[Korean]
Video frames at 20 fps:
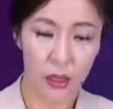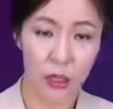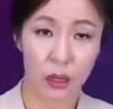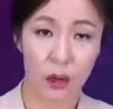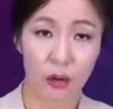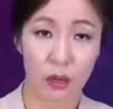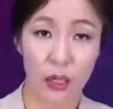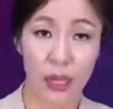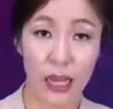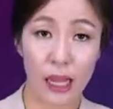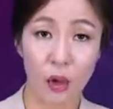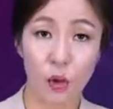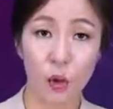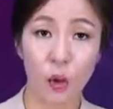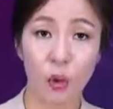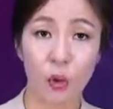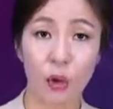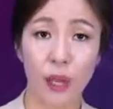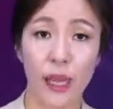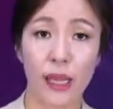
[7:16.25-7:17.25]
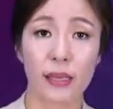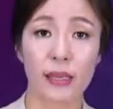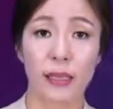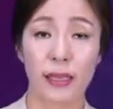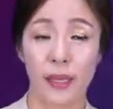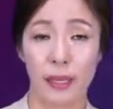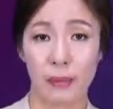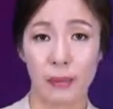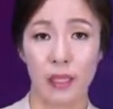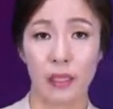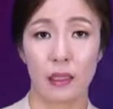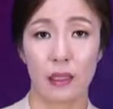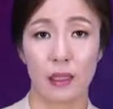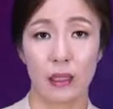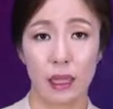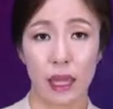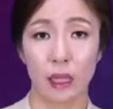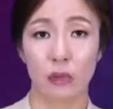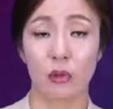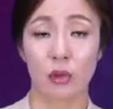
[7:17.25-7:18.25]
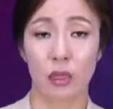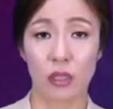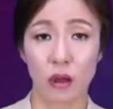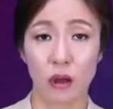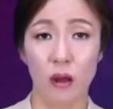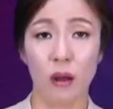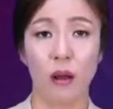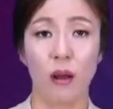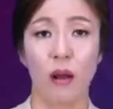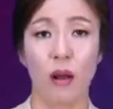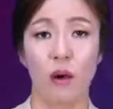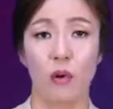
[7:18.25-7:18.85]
17개의 세그멘트를 나누어서